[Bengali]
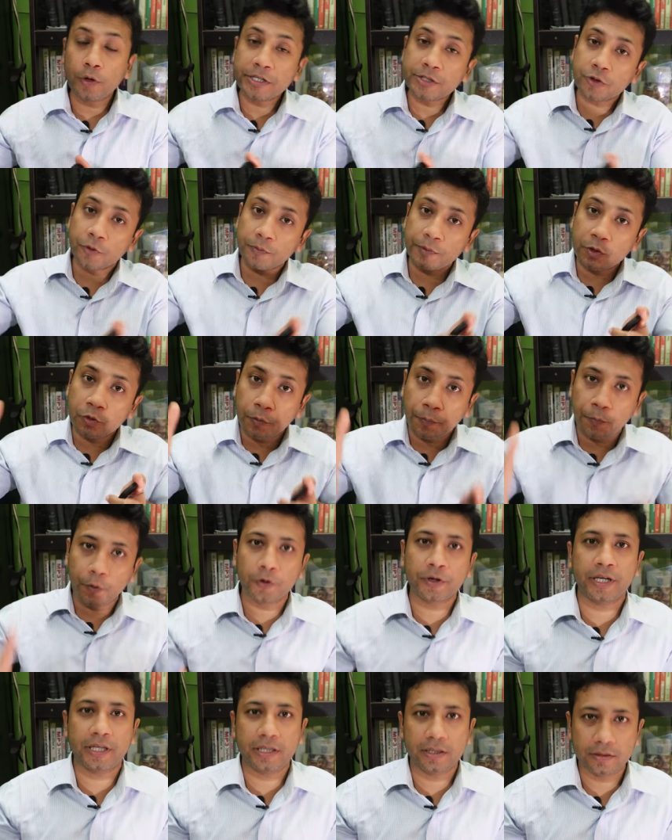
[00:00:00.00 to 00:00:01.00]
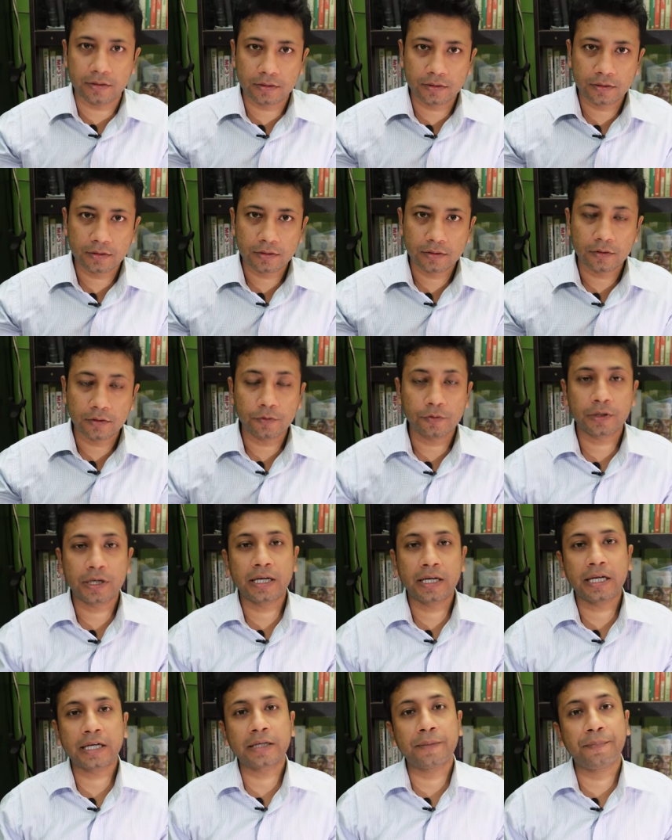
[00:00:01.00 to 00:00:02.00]
ওই জমির উপরেই
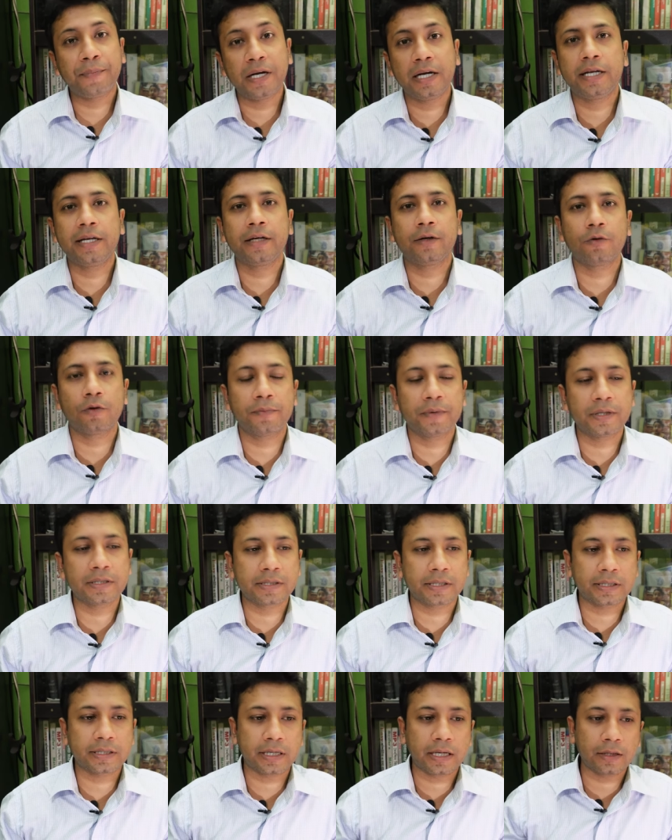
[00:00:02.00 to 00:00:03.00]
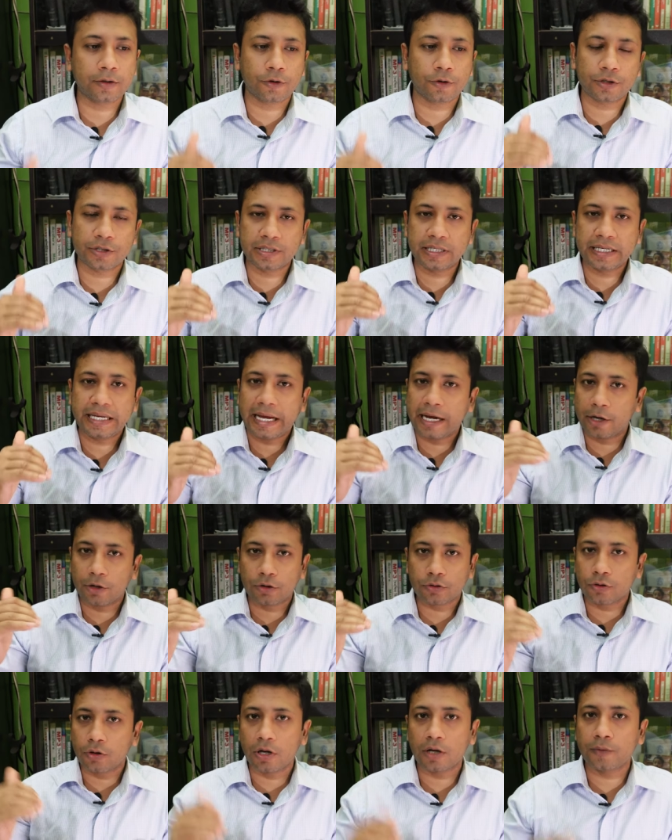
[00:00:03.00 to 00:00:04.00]
ওখানে একটা বিল্ডিং করবেন যেটা দশ থেকে
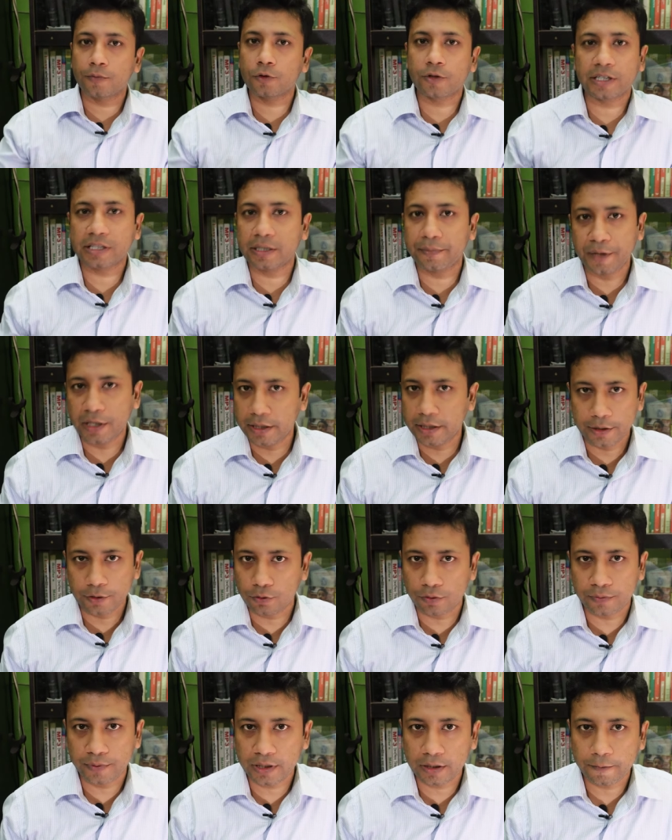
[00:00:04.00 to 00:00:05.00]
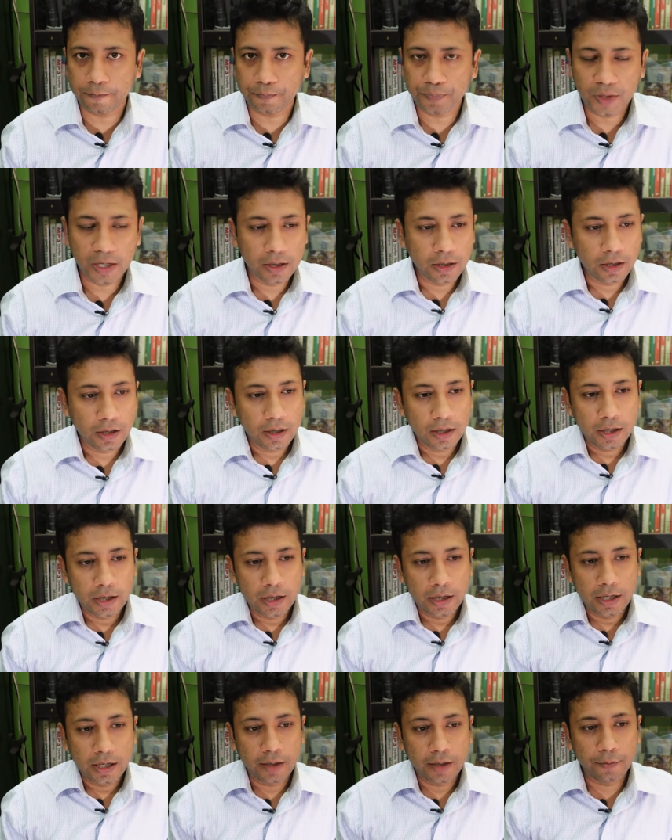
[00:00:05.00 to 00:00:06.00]
এগারো তলার মতো একটা বিল্ডিং করবেন
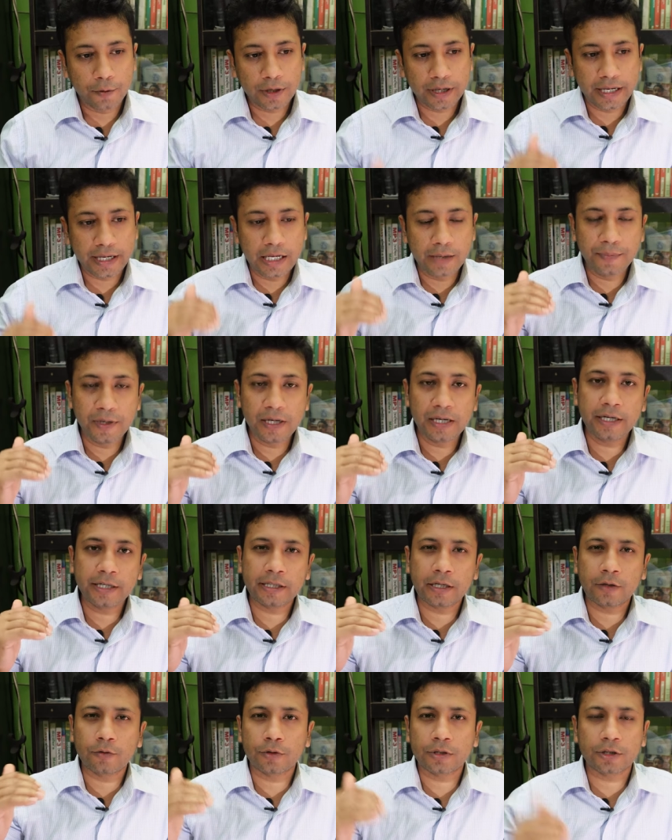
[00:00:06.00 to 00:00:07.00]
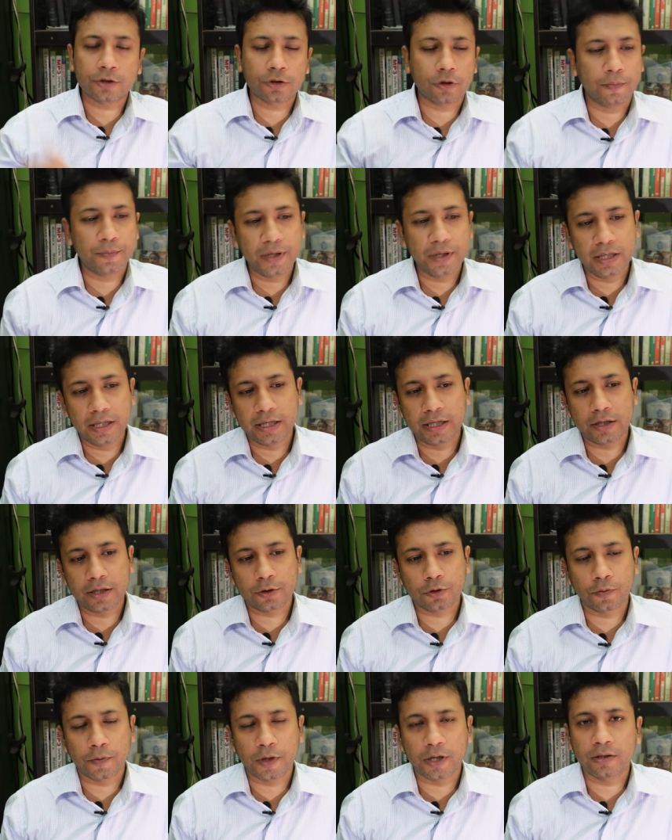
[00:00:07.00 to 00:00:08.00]
এবং এই বিল্ডিংটা করতে সব মিলিয়ে
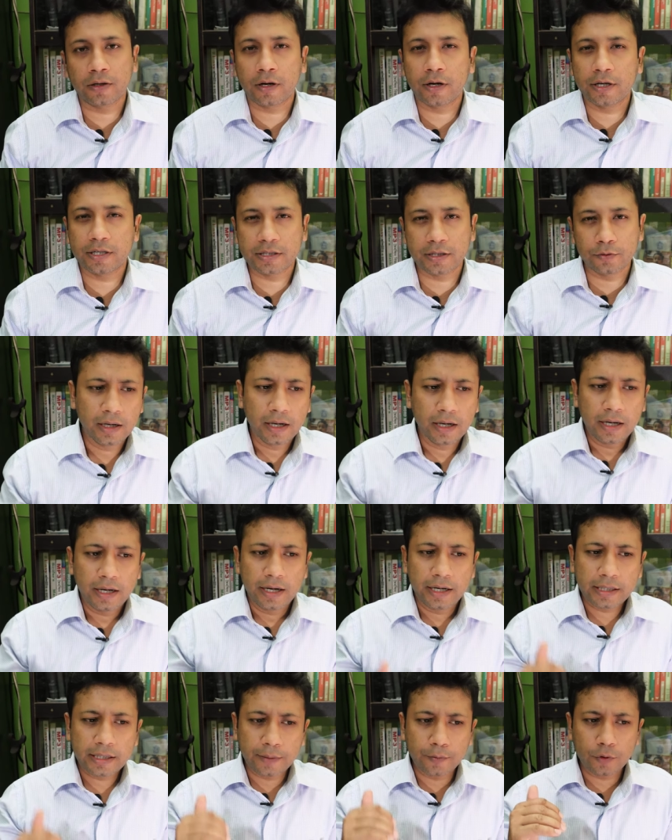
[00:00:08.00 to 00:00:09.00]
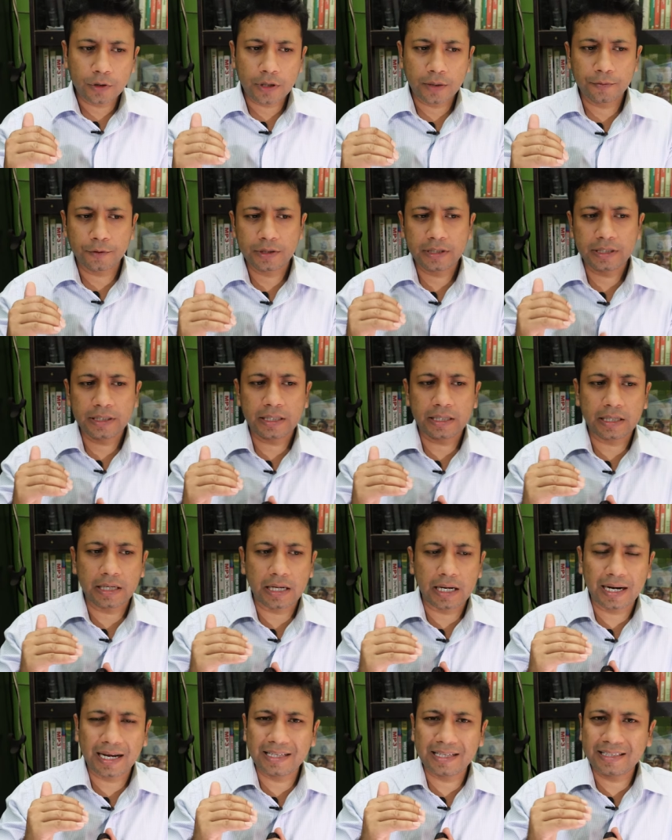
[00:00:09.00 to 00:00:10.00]
সময় ধরা হয়েছে এটা মোটামুটি
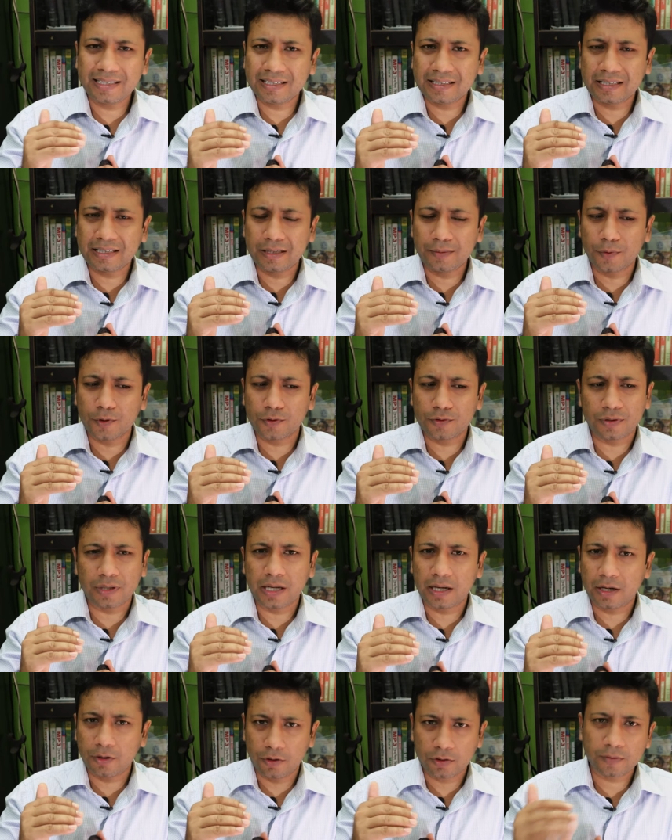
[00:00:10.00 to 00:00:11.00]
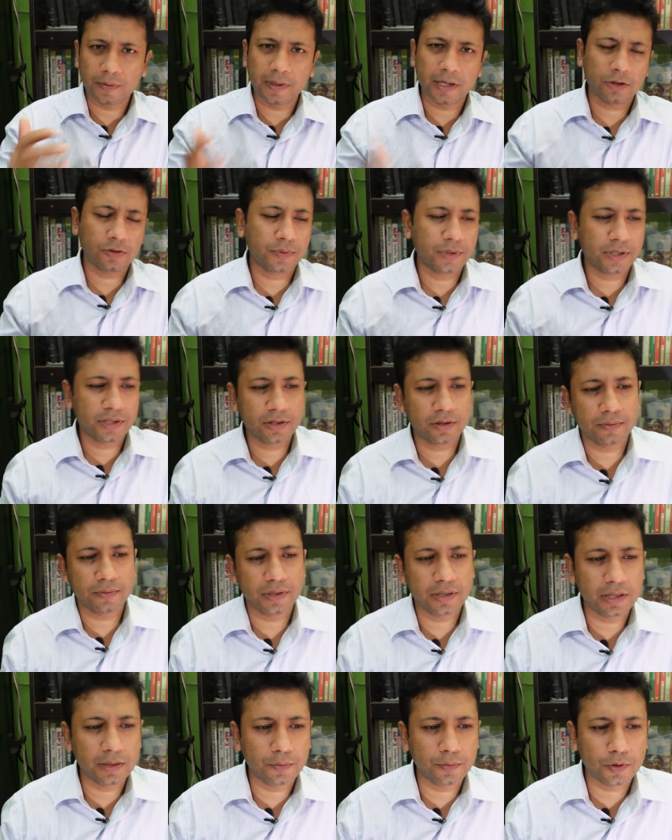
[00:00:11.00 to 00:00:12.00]
আড়াই থেকে তিন বছর না আর হয়তো আর একটু বেশি
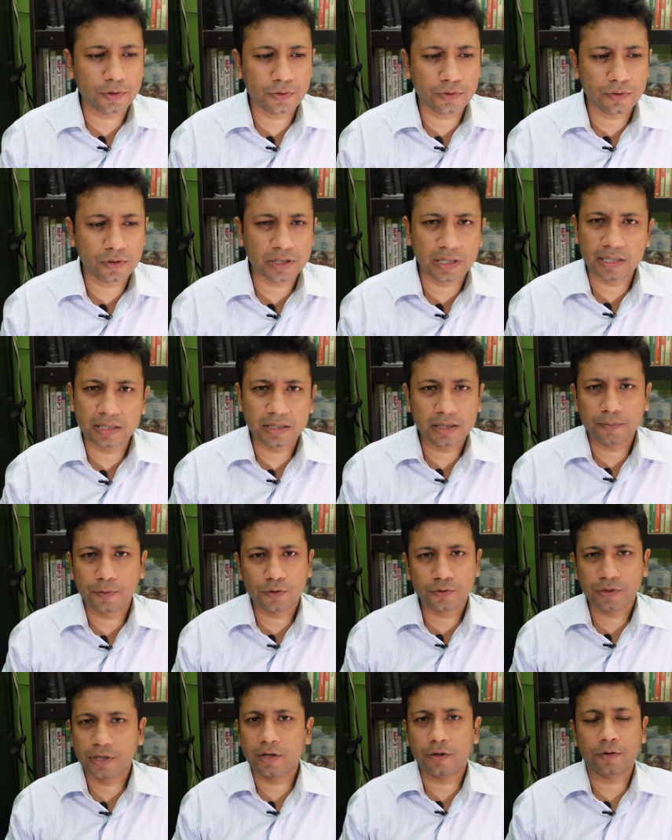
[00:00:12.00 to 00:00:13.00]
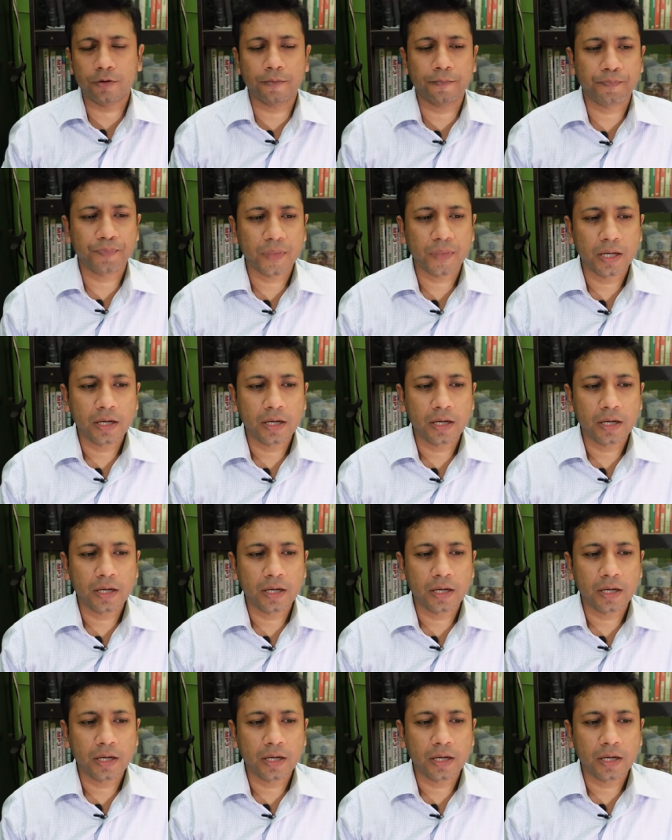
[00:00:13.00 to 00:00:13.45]
হবে তিন বছর সাড়ে তিন বছর এরকম